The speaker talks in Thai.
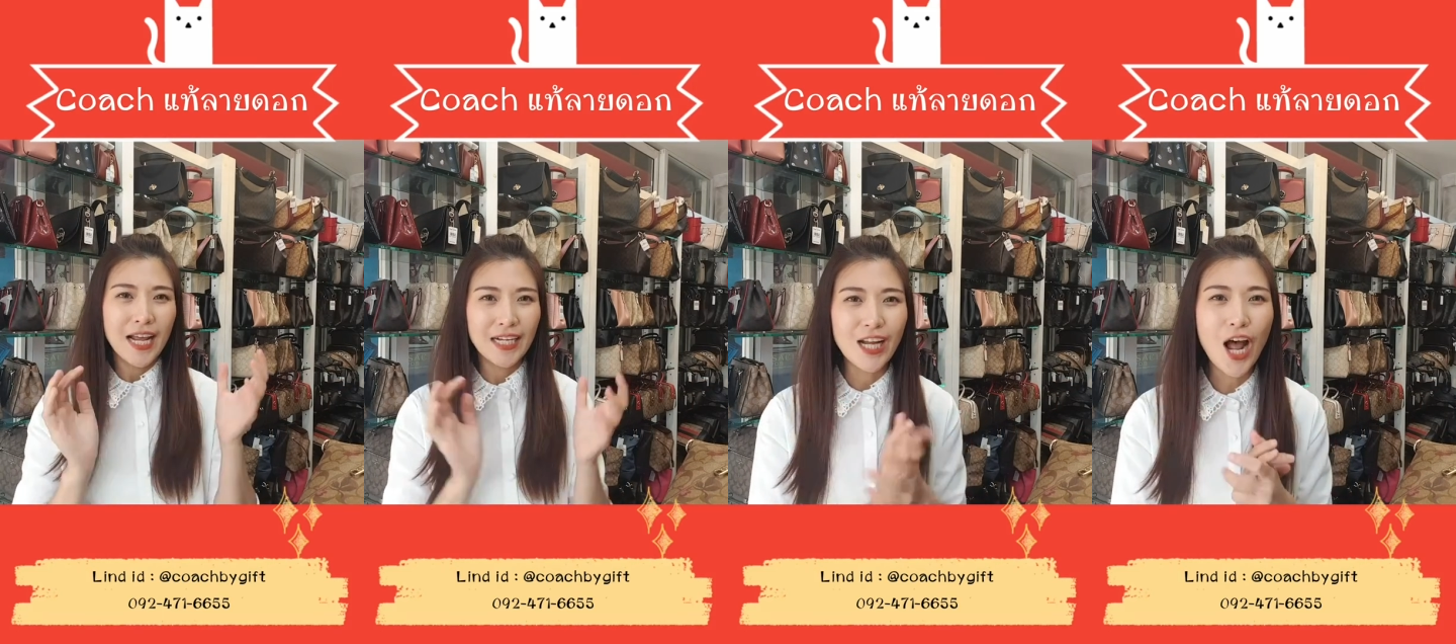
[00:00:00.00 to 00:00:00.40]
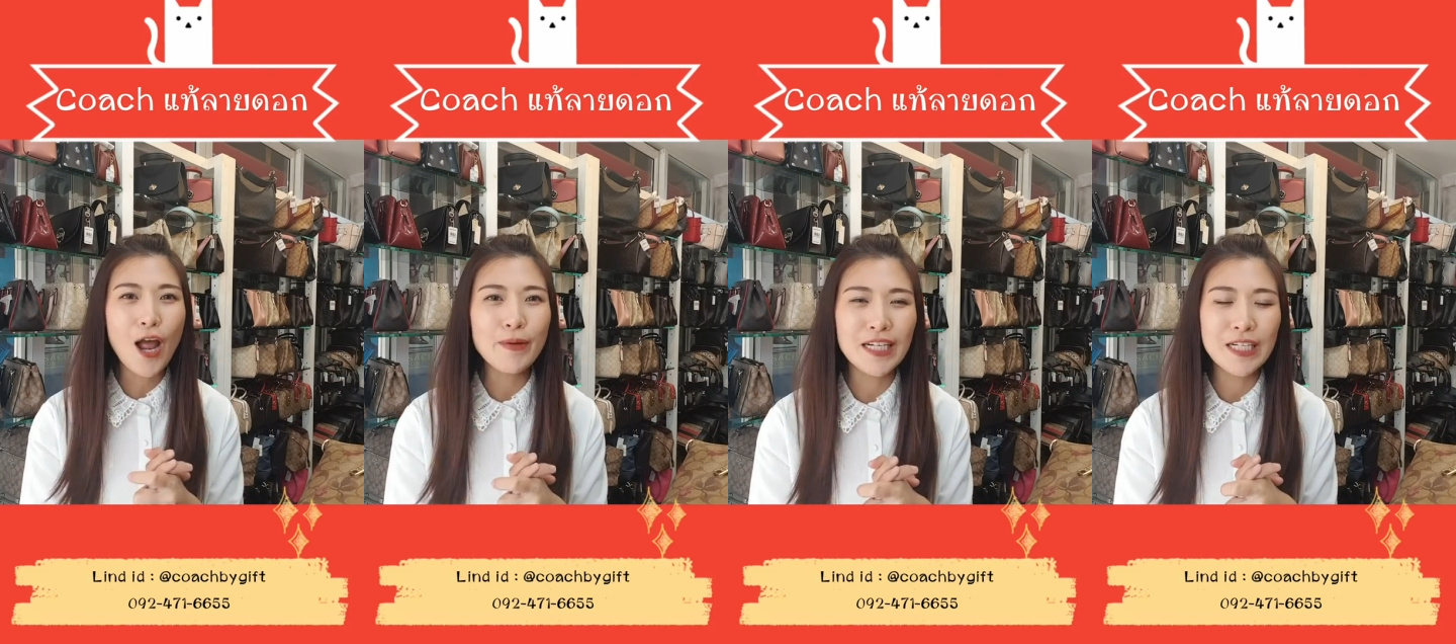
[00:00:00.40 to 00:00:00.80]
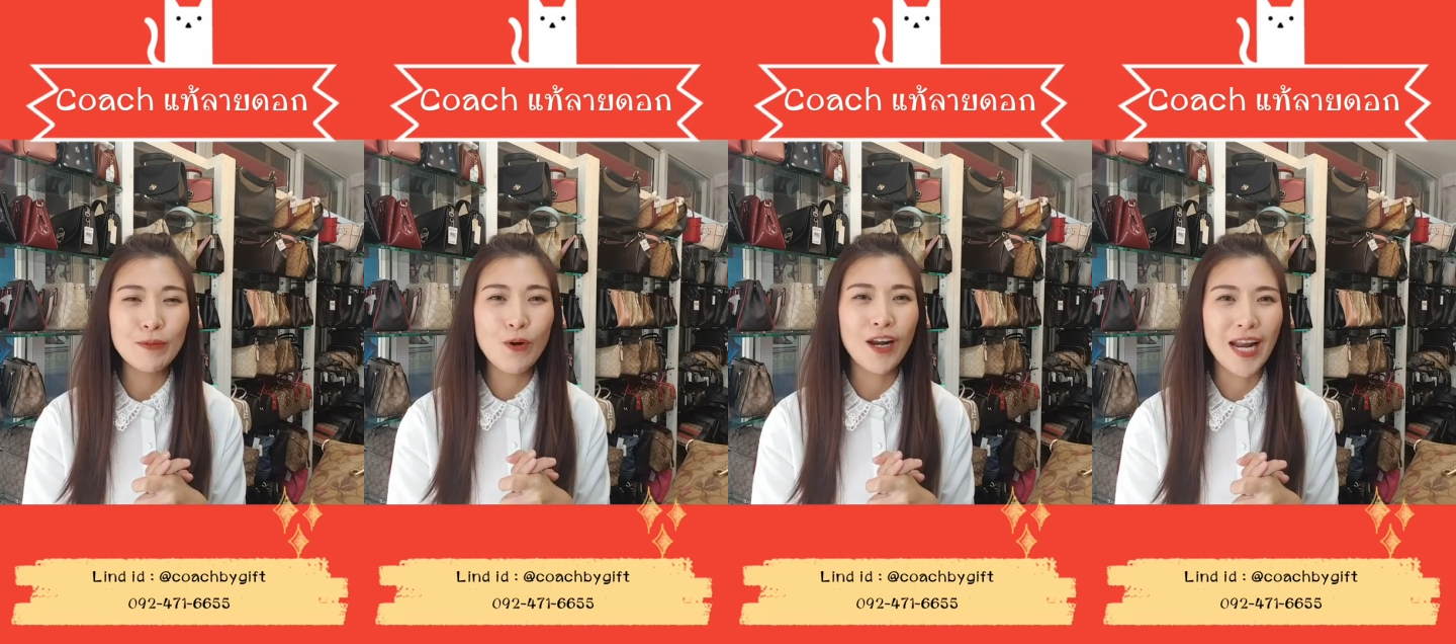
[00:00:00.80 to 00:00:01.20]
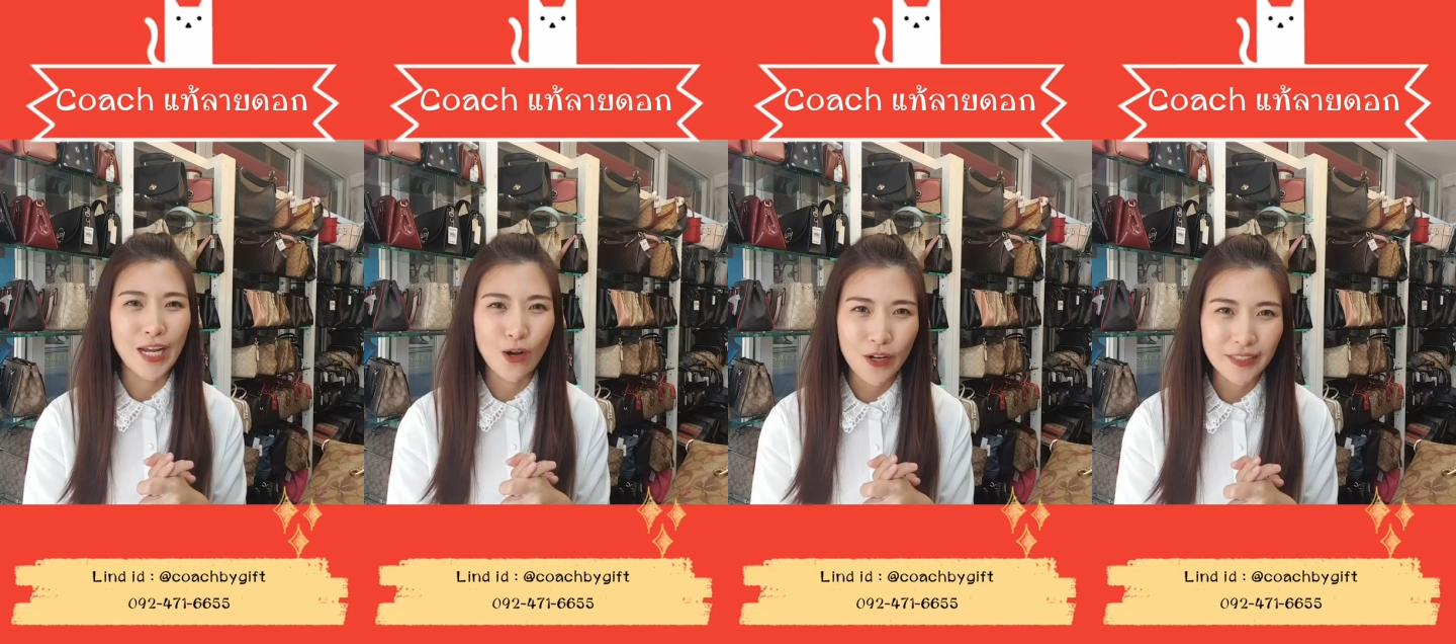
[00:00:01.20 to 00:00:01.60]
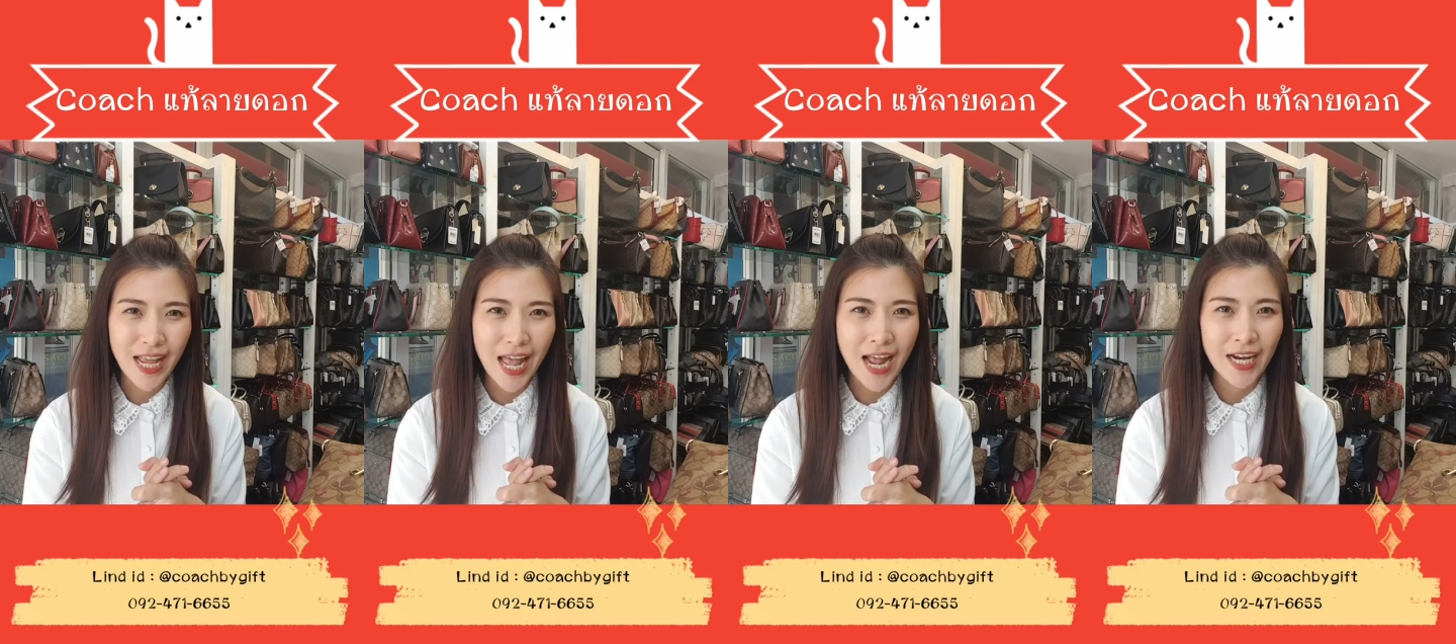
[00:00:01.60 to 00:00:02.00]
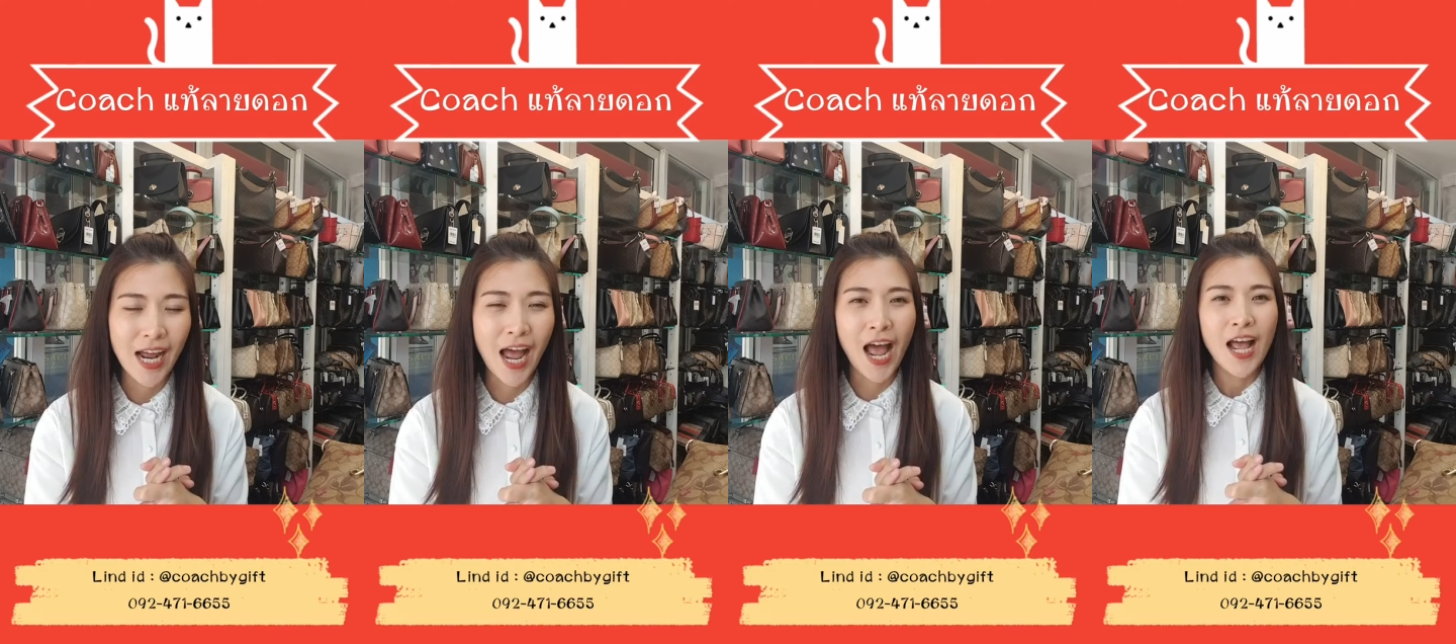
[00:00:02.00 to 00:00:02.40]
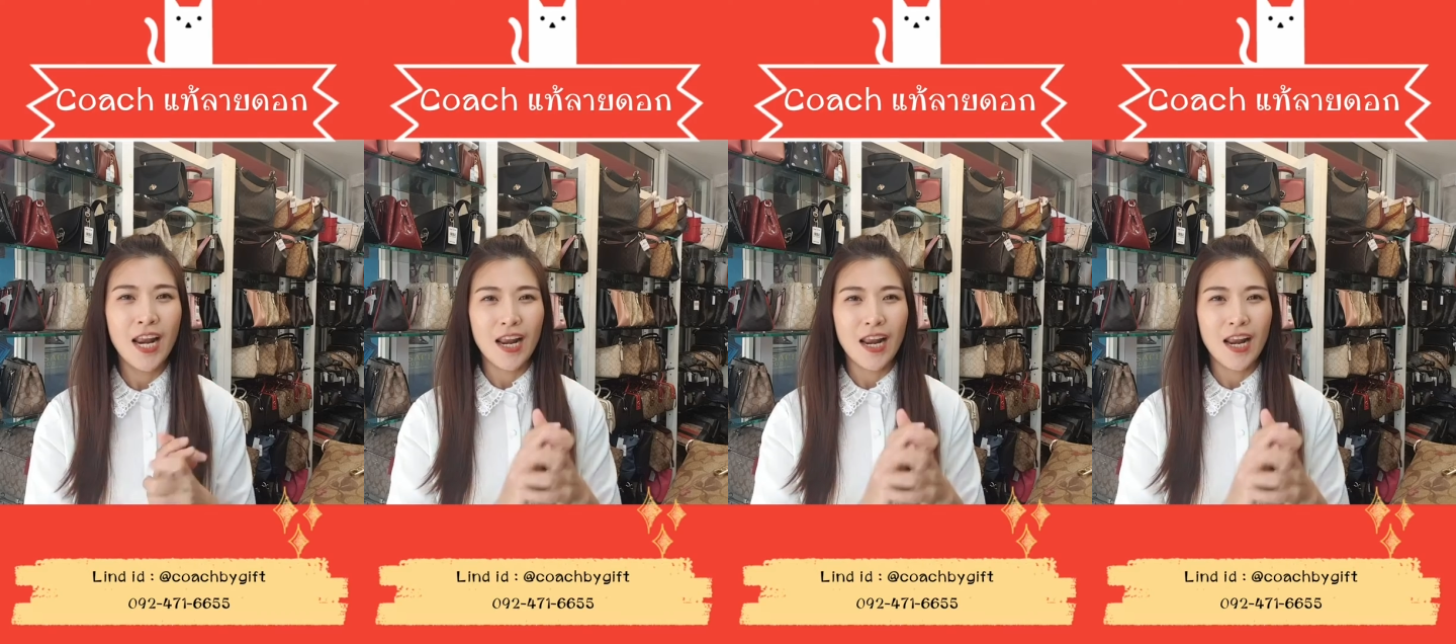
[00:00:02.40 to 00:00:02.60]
ถ้าชอบอย่าลืมกดไลค์กดแชร์นะคะ